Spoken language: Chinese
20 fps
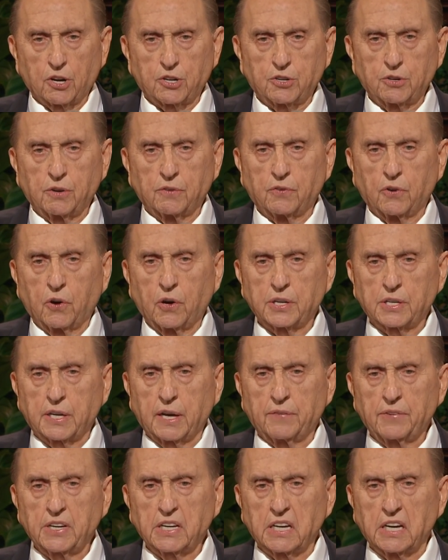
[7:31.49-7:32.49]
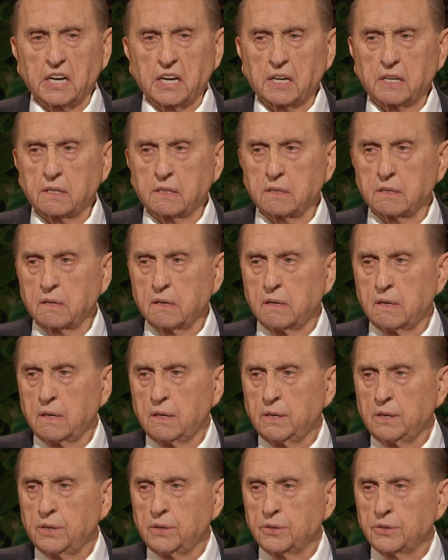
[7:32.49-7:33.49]
免得落入这类
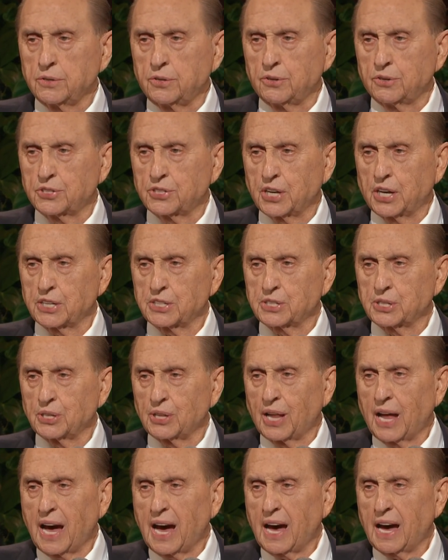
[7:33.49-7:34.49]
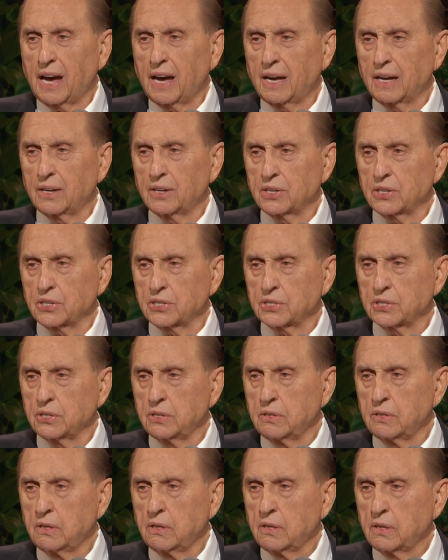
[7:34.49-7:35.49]
的谎言和诱惑之
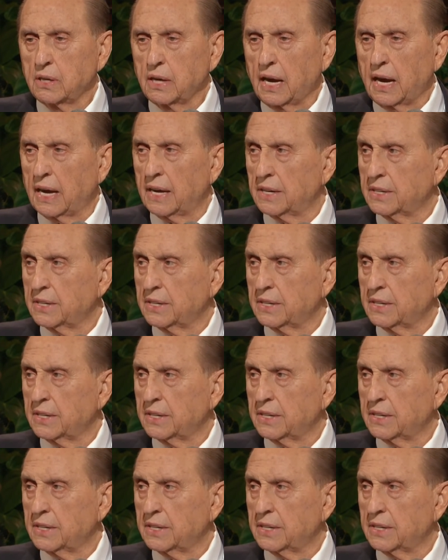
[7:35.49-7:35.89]
中。